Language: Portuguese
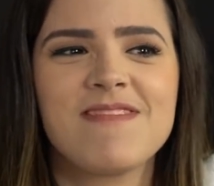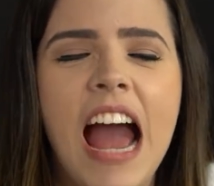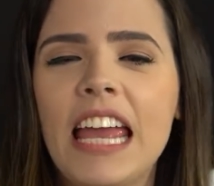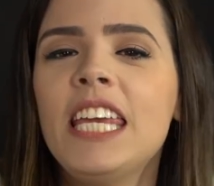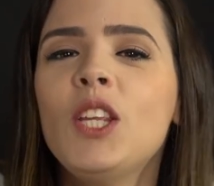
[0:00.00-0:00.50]

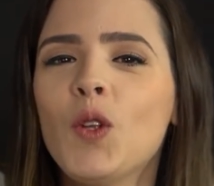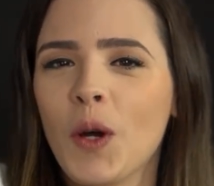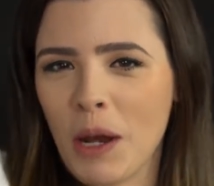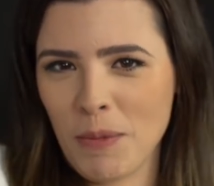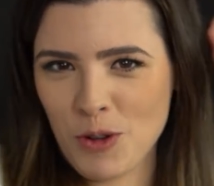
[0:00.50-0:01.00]
caindo o
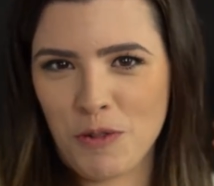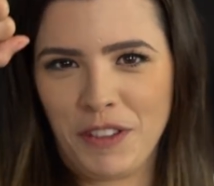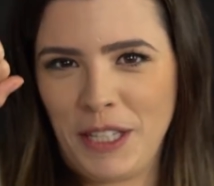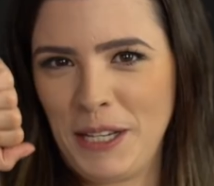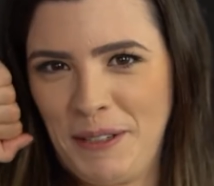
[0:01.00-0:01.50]
creme de
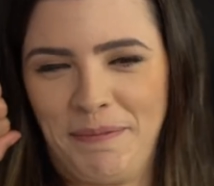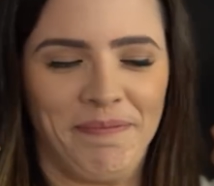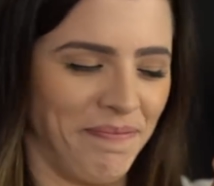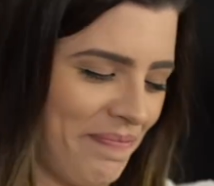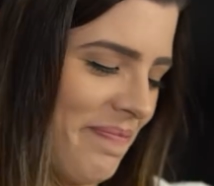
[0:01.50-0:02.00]
confeiteiro.
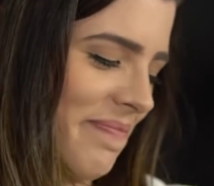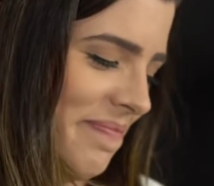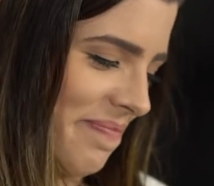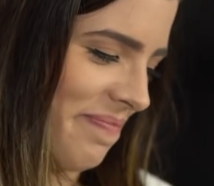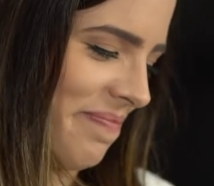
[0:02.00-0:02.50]

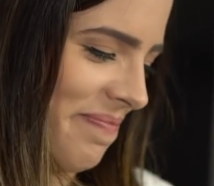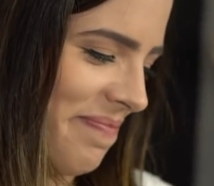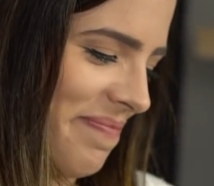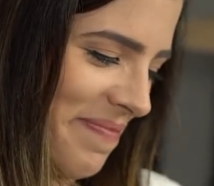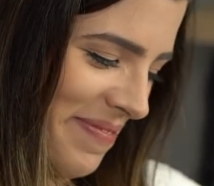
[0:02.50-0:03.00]
Super bom,
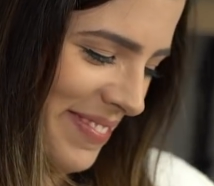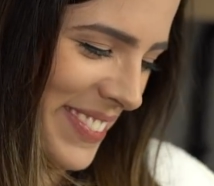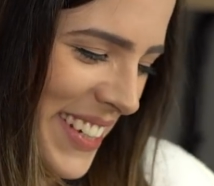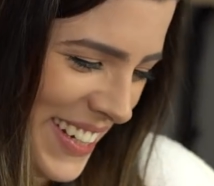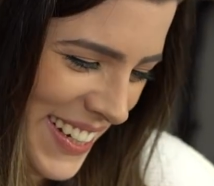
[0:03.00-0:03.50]
assim, pra comer
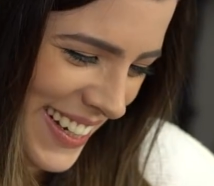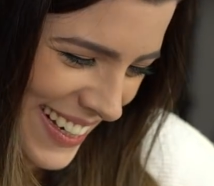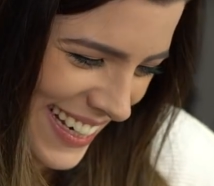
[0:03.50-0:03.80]
no café.